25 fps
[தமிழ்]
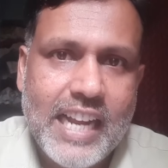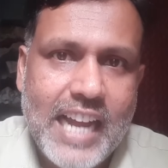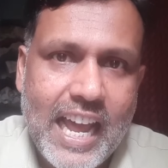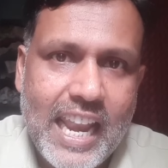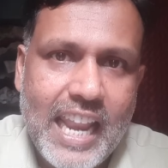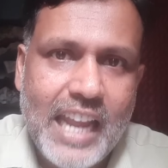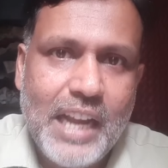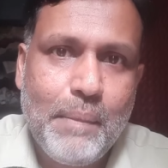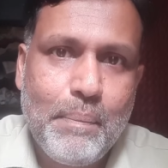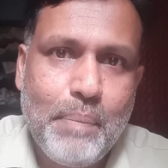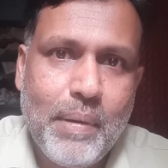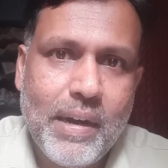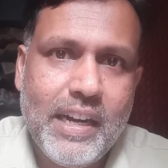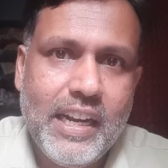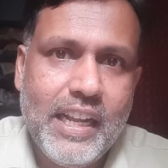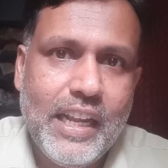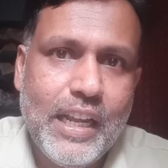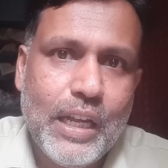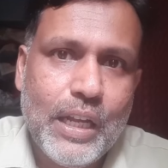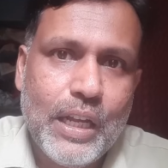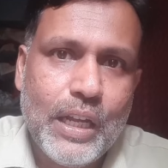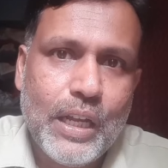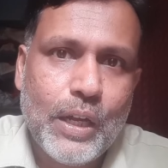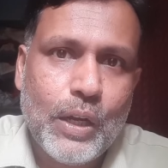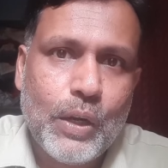கலெக்ட் பண்ணி
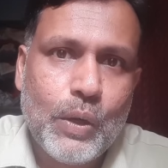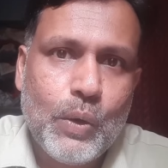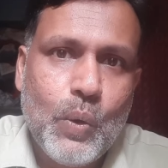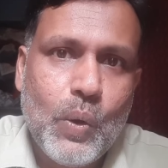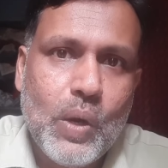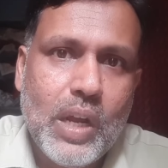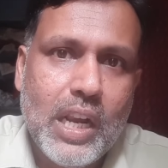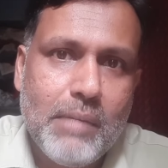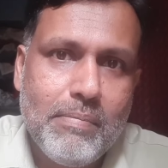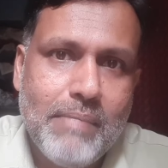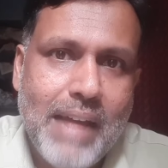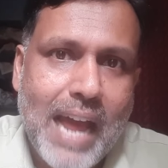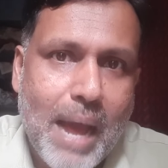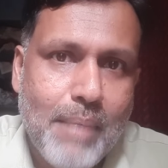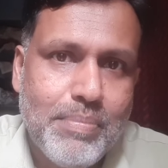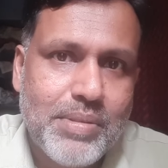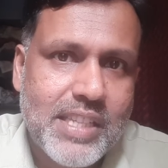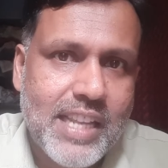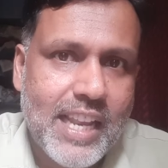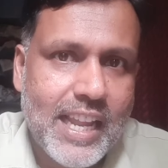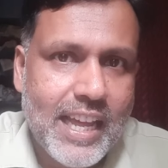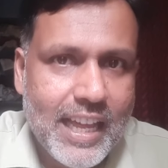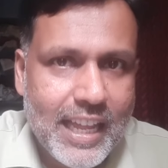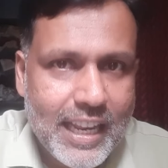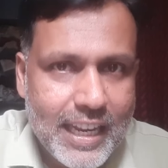கூகுள்
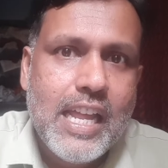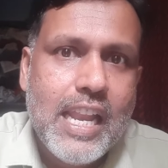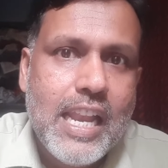மேப்ஸில்